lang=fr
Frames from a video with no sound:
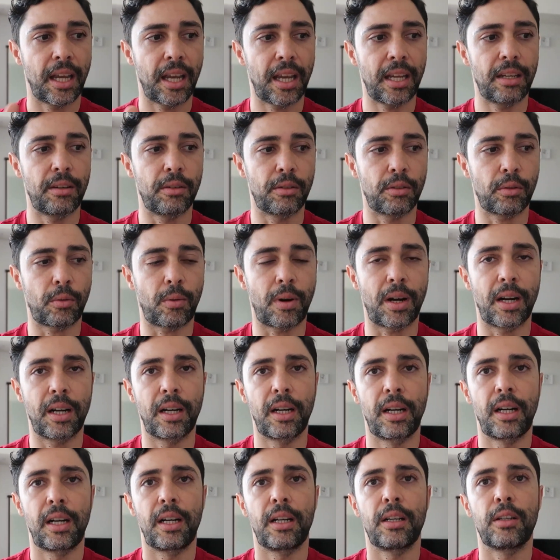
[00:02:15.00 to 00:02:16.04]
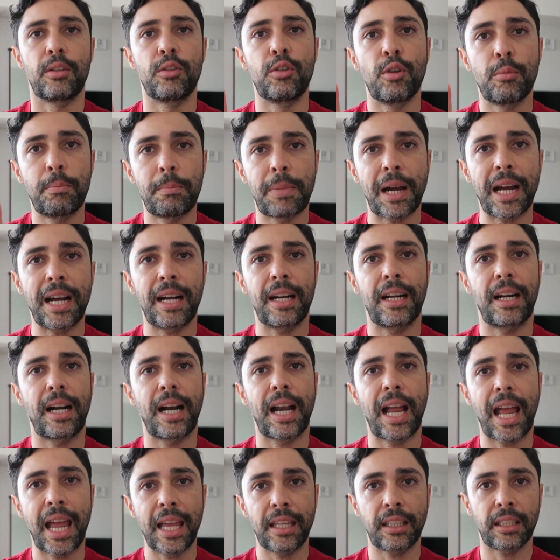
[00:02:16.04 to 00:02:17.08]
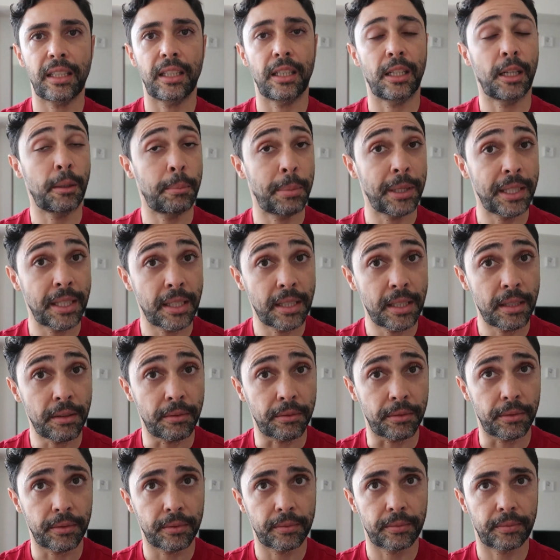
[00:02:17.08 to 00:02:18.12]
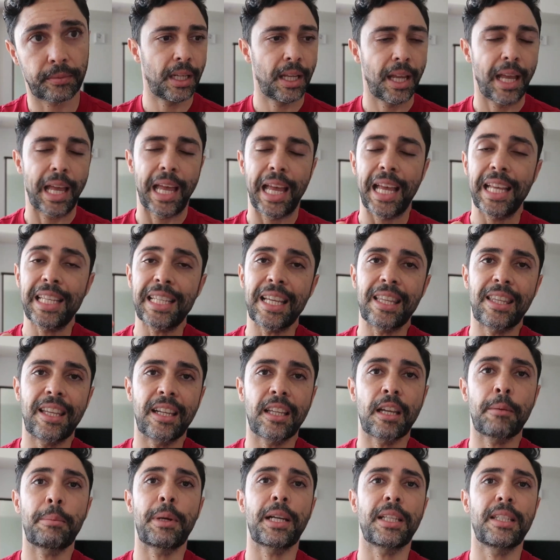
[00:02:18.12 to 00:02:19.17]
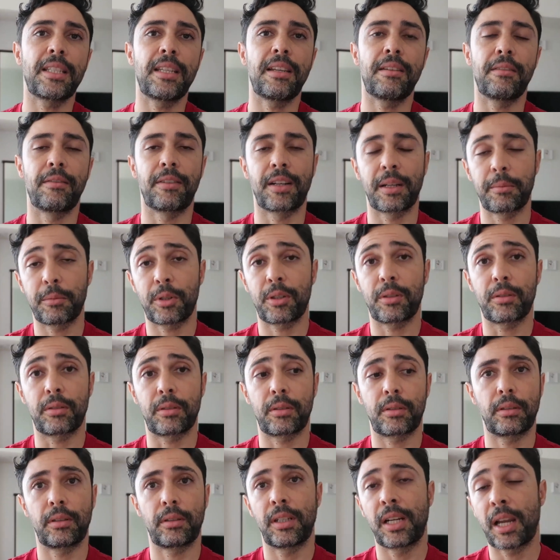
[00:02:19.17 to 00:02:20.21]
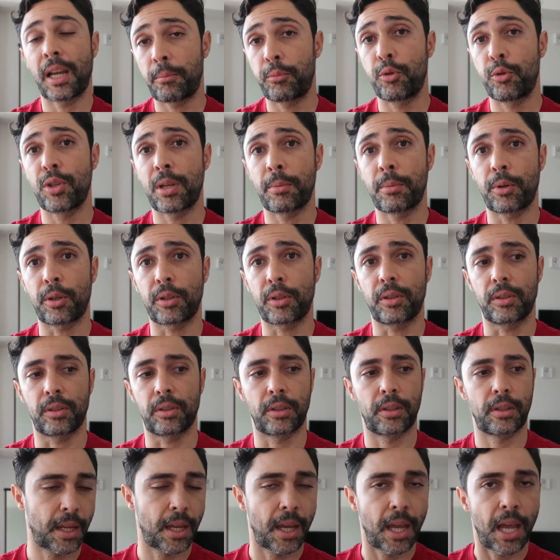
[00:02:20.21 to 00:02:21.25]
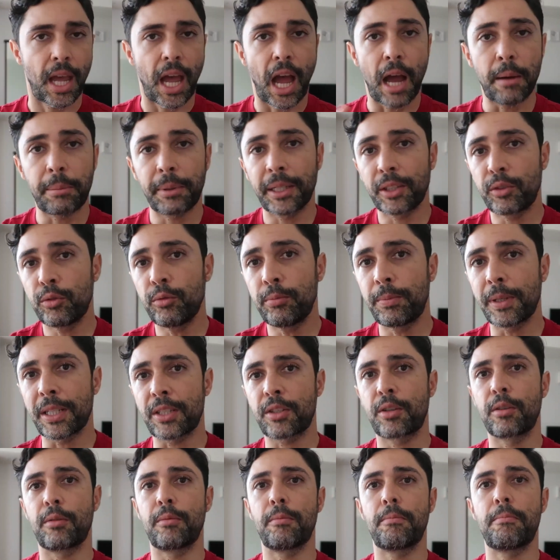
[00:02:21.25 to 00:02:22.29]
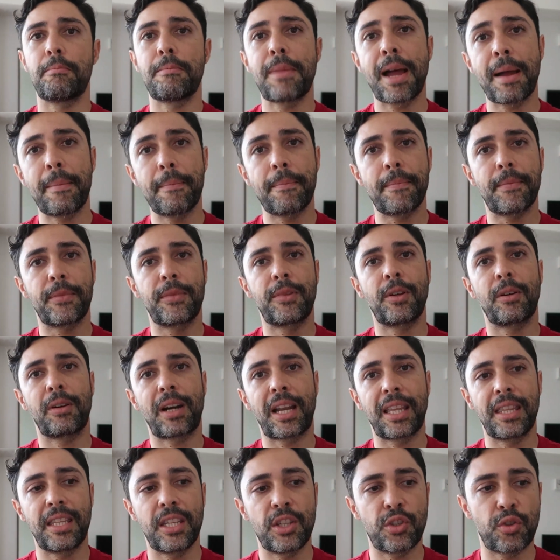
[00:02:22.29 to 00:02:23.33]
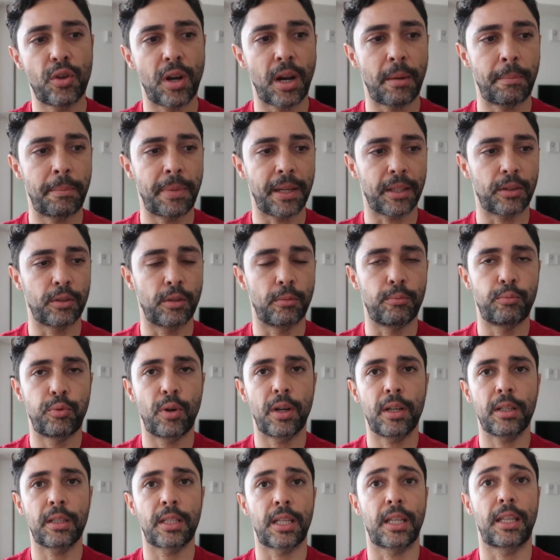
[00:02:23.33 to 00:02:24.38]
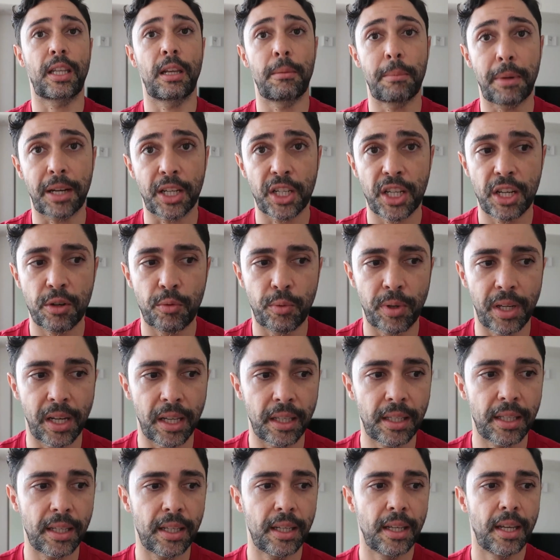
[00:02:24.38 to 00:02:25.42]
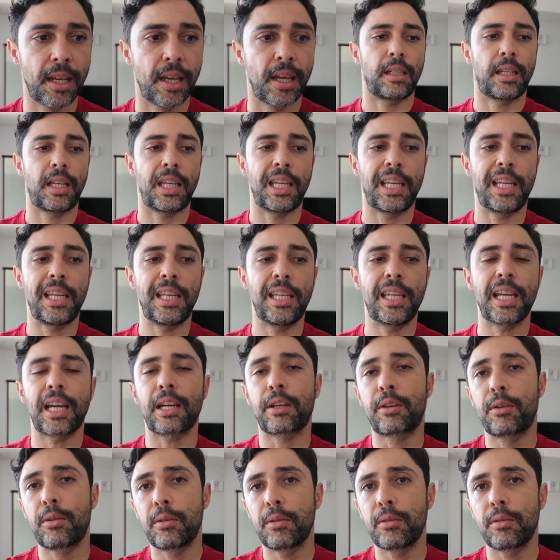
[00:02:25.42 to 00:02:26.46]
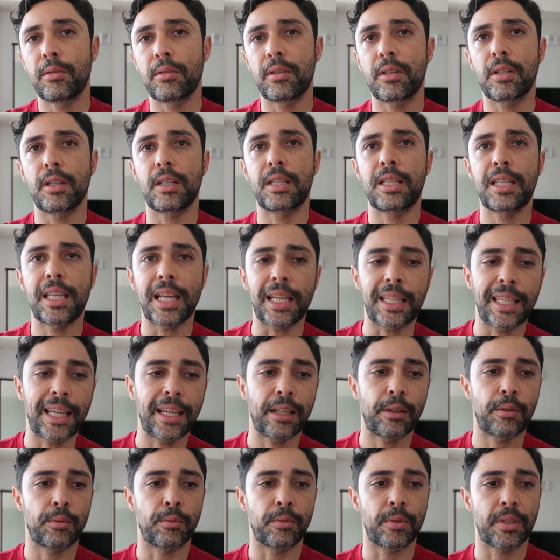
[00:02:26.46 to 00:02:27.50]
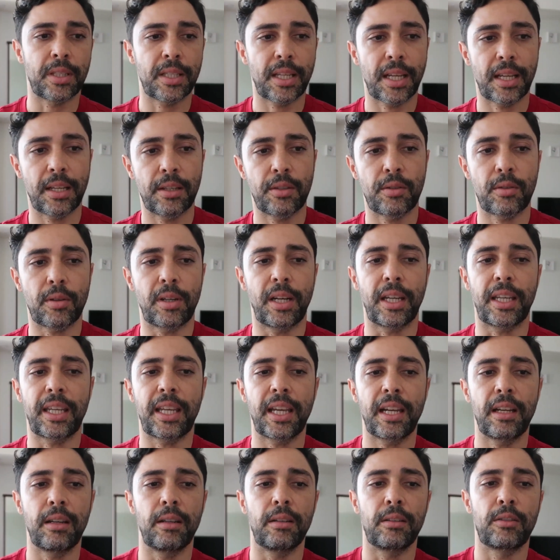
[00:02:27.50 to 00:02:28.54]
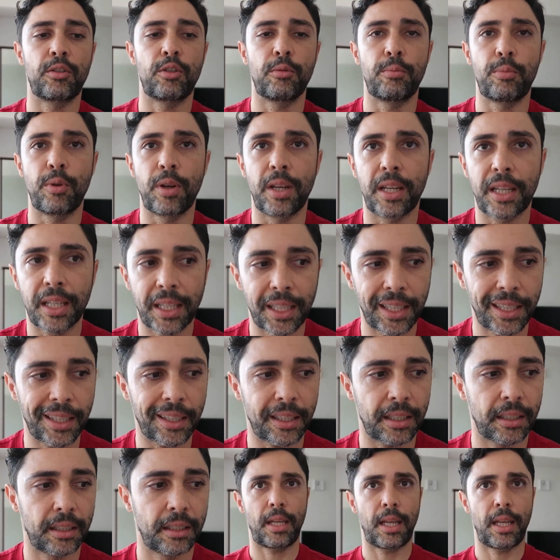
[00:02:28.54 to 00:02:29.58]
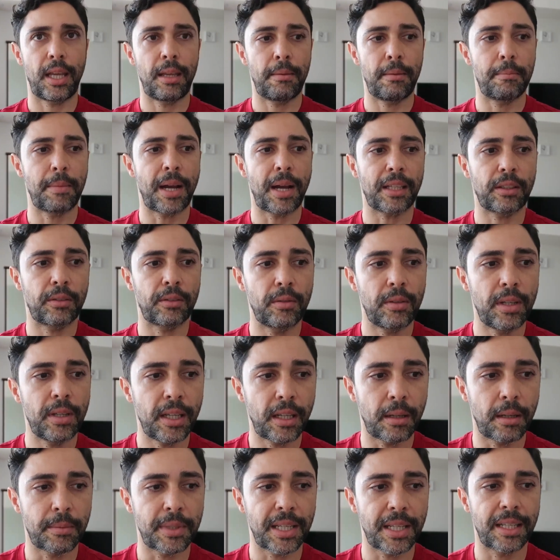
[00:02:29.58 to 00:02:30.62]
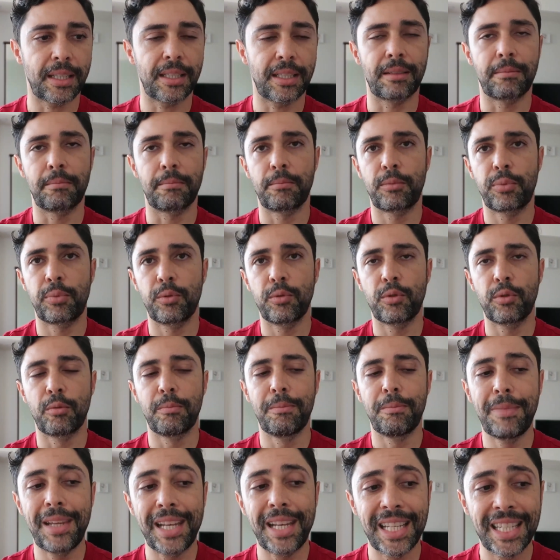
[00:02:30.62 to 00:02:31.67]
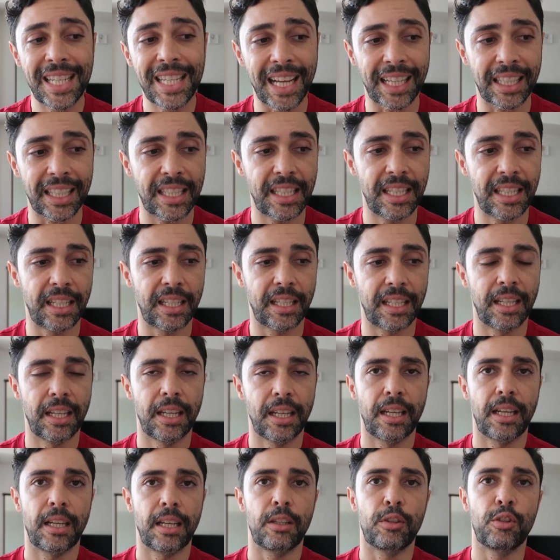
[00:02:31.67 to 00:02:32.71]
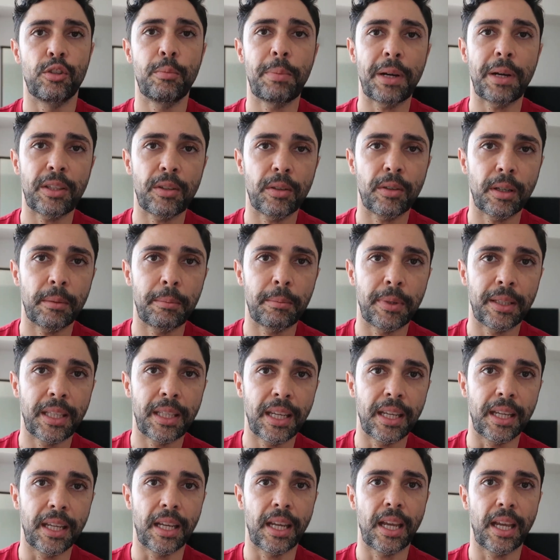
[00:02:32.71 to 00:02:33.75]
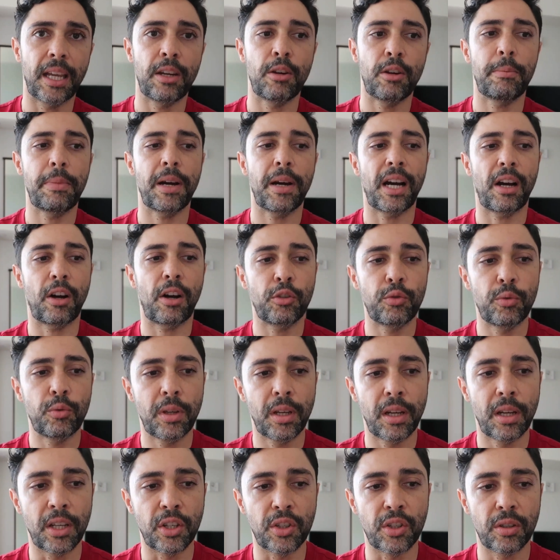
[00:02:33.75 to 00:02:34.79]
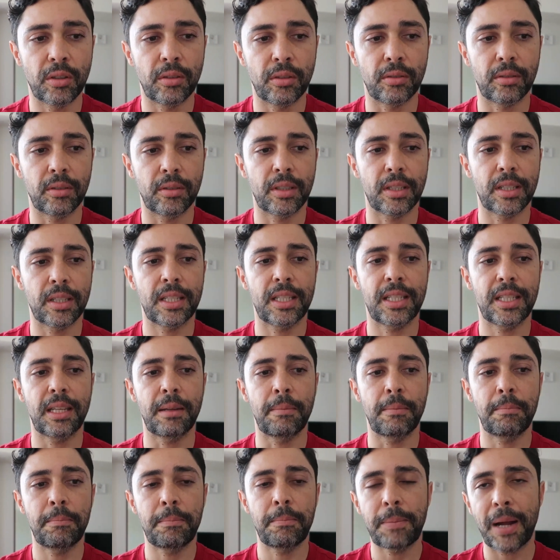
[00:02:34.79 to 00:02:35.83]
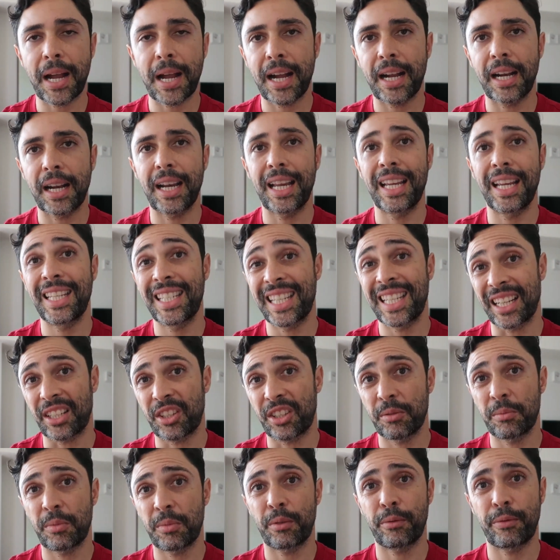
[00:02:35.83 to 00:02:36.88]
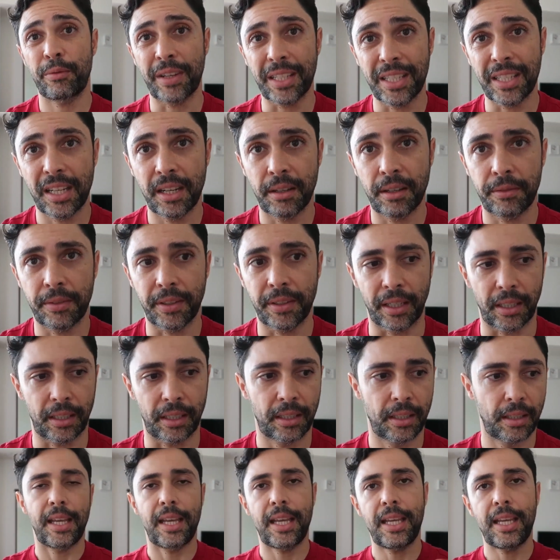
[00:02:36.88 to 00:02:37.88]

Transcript: Et de trois, ne pas être répétitif. Et cette dernière partie est vraiment la plus importante. Après tout, parce que même dans la niche de la perte de poids, c'était le marché où il était, il n'y a que certains conseils sur lesquels tu peux écrire et marteler comme ça plus de 1000 articles. Ne pas te répéter et ne pas ennuyer les gens, c'est exactement facile à faire.